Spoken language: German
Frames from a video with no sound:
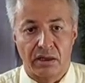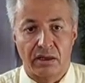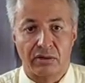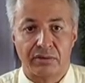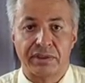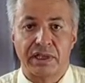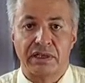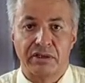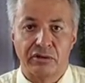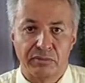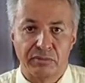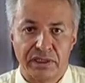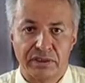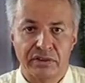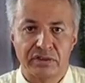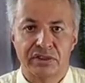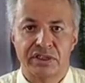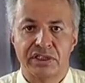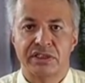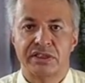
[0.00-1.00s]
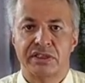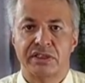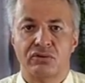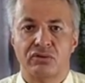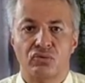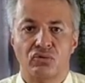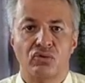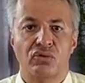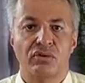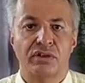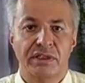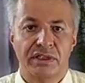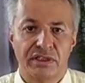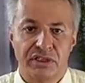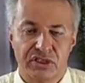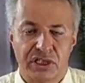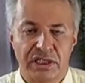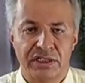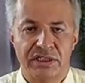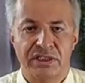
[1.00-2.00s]
aus einem anderen Qingxing Oolong in
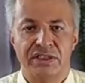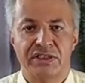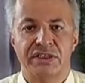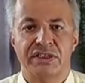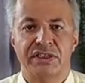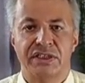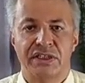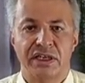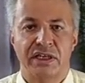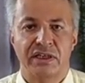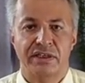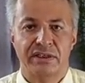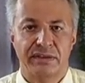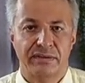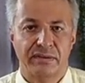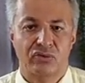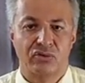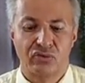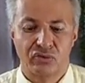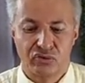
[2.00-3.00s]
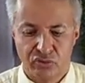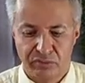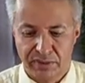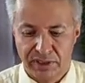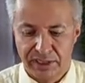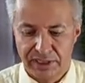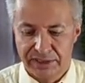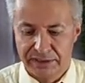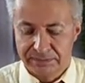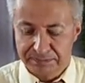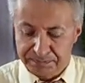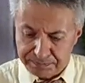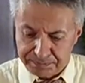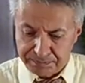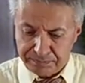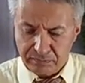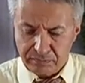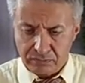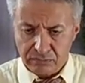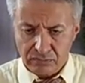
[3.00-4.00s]
Shalinxia, dieser Concubine.
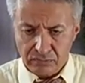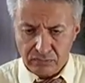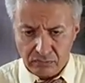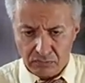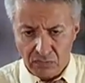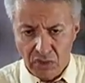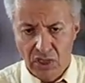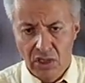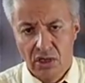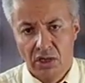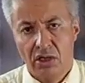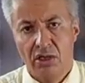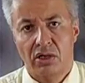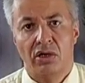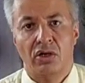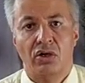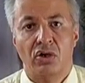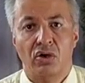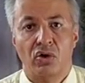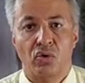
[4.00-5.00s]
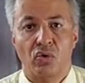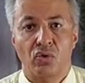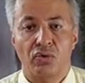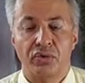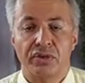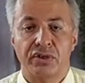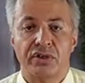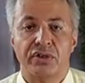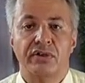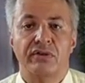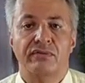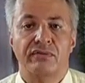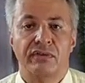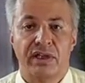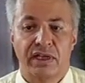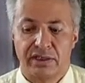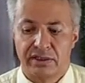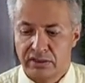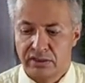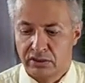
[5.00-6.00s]
Äh, und wir
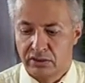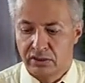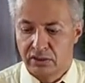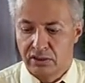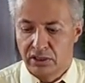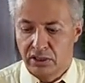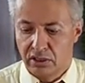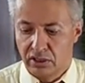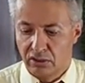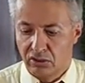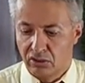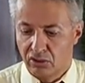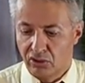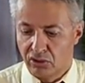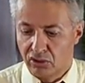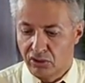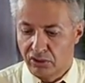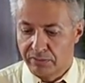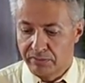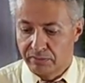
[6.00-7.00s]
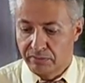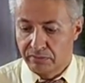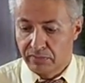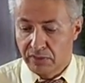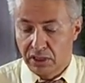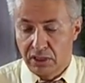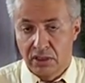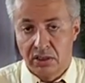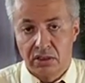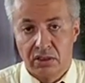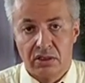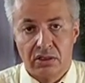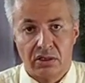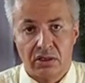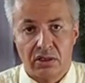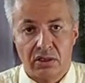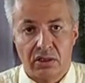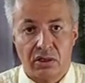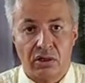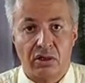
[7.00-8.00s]
hatten auch, ähm,
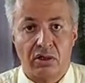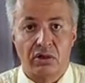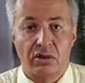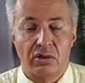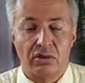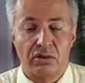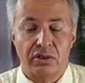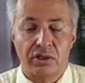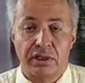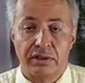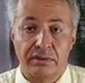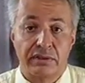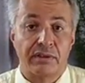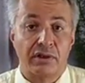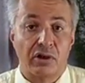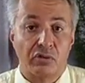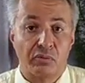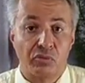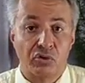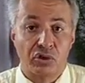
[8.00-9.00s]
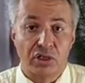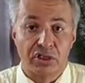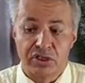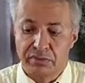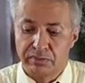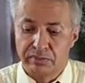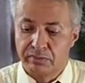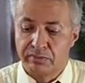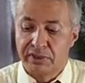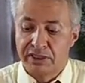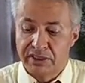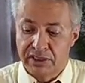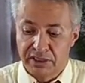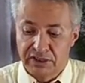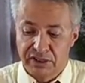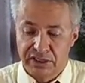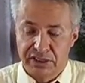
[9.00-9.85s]
äh, es ist auch möglich mit